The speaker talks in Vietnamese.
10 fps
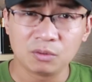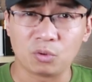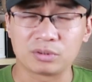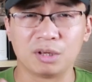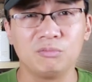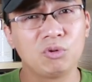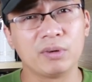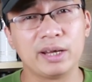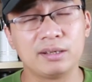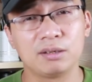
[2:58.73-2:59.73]
cuộc sống lúc
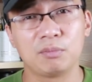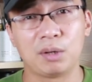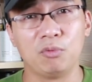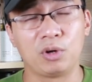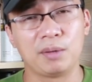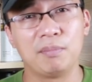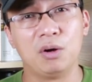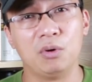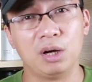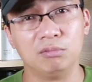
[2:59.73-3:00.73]
đấy nó là một cái
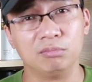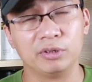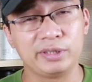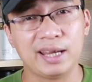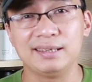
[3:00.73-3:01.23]
màu hồng nó nhẹ